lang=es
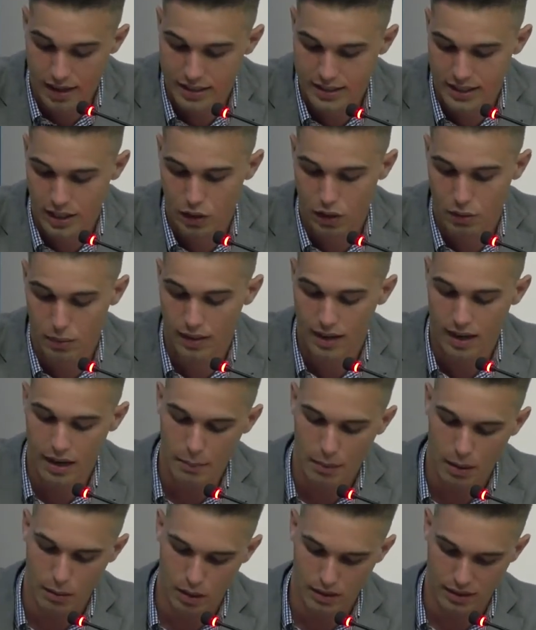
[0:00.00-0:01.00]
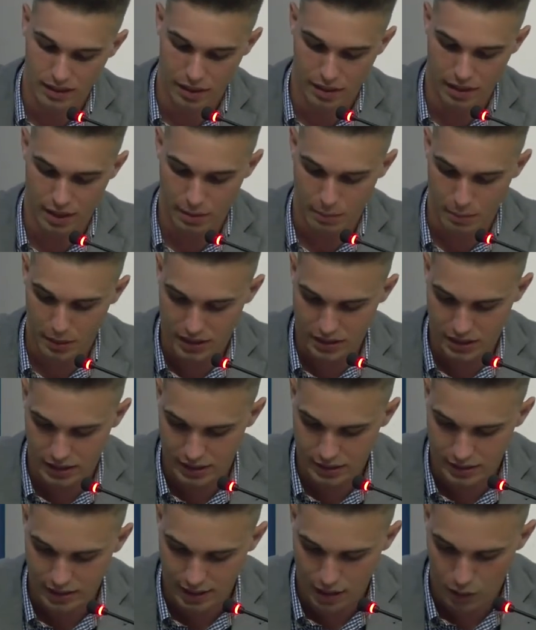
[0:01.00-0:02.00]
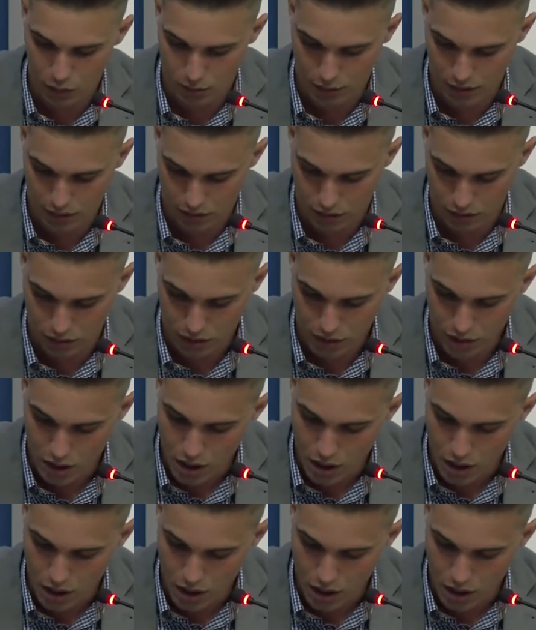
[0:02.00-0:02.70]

sin olvidar a Pablo Atencia, presidente de la agrupación